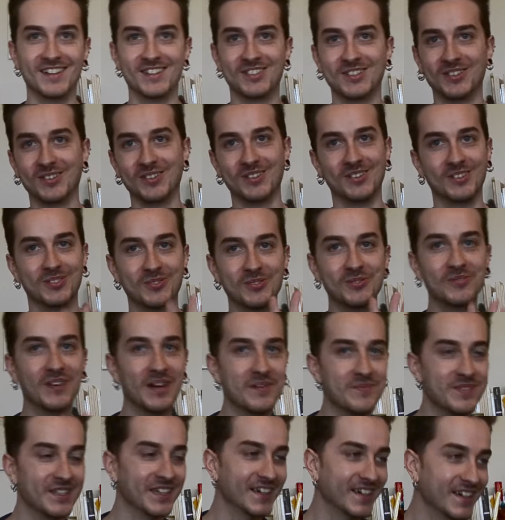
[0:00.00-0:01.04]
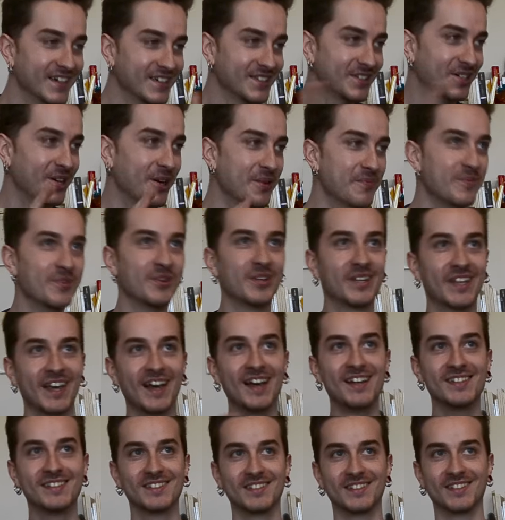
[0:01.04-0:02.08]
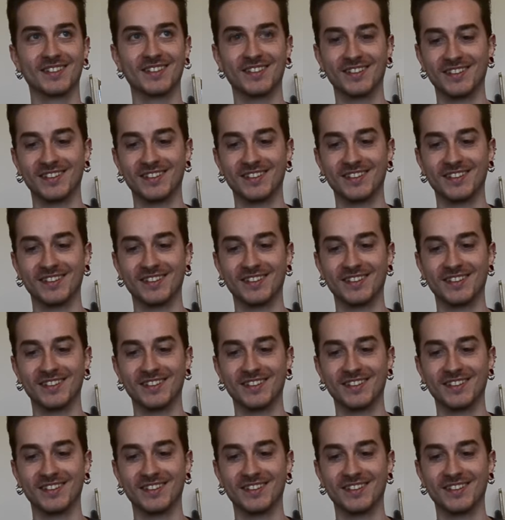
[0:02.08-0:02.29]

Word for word: je, tout va bien, je me casse.